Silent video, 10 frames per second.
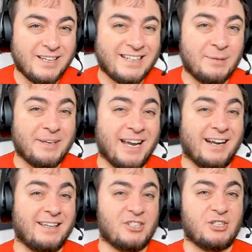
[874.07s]
kim
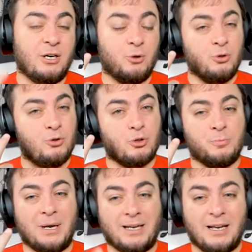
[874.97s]
karda çıkar onu
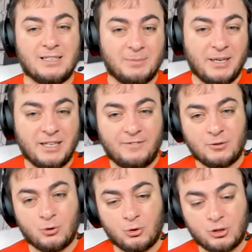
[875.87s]
düşünmek lazım. Hedefe
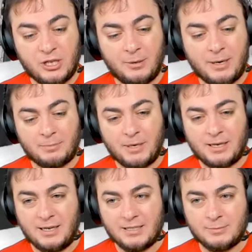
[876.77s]
sonuçlara bakmak
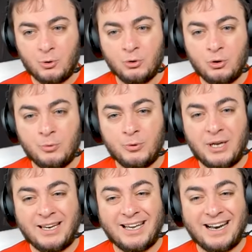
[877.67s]
lazım. Onun ölümünden
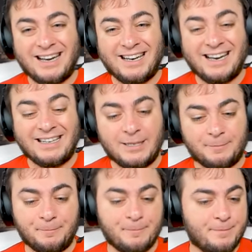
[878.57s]
yararlanan kim?
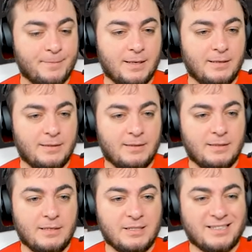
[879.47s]

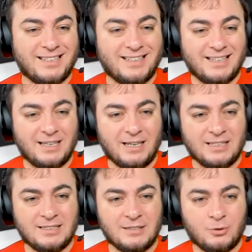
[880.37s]
İşte
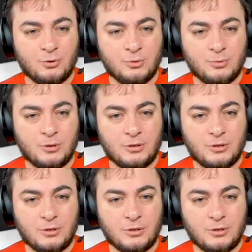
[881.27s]
asıl konu bu.